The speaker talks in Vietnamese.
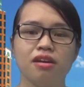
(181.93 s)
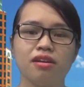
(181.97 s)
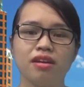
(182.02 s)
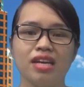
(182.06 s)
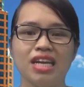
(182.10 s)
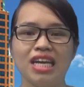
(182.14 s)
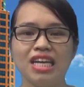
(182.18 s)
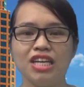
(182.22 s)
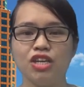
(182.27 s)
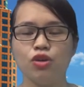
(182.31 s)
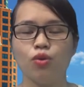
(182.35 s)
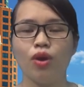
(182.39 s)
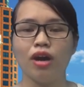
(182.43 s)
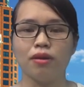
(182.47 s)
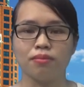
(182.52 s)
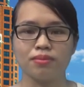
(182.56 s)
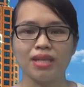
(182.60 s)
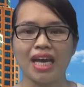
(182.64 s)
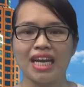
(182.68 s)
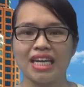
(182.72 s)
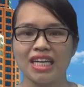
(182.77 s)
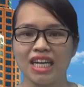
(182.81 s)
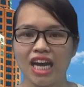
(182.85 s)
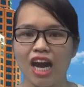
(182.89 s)
đi du học
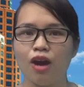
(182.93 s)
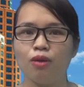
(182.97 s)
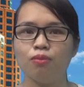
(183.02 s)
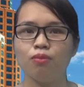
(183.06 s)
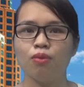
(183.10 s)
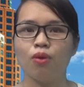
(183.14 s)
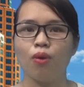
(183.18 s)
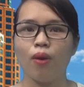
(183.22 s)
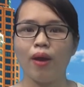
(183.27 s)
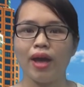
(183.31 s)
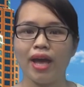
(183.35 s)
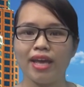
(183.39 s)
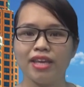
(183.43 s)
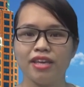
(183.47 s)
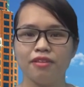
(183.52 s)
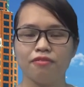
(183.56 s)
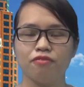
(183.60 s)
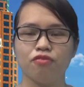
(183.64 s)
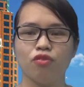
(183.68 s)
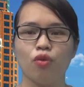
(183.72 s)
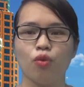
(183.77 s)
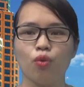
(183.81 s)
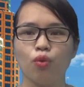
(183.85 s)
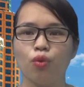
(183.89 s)
thành công qua
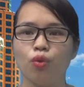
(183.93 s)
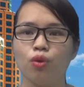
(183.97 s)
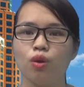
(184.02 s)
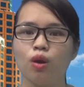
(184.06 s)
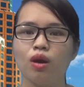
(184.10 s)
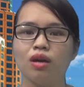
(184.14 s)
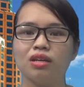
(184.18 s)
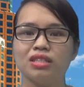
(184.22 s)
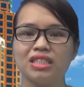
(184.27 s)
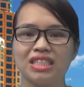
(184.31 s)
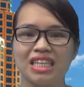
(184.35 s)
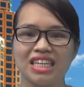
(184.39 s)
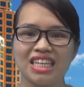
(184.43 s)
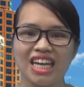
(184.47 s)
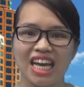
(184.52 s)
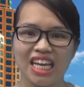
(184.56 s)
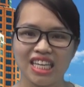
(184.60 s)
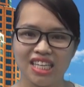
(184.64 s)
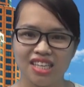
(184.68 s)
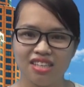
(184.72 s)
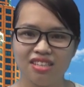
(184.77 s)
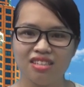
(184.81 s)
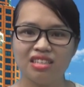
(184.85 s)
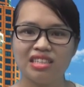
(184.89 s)
dịch vụ của Tân
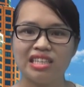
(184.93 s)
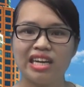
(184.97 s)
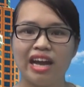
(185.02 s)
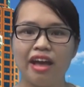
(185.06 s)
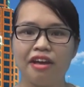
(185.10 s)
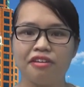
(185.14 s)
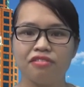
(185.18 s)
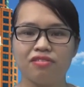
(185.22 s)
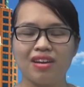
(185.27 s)
Đại Dương